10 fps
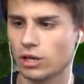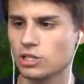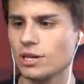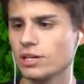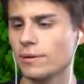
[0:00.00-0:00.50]

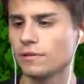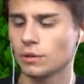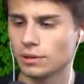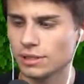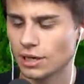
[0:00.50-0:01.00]
Gdzie idziemy? W
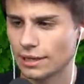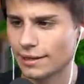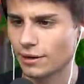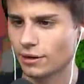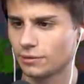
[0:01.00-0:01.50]
którą stronę
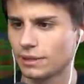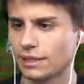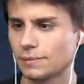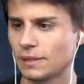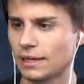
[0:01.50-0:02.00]
tylko?
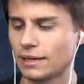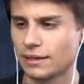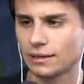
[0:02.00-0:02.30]
Teraz pytanie.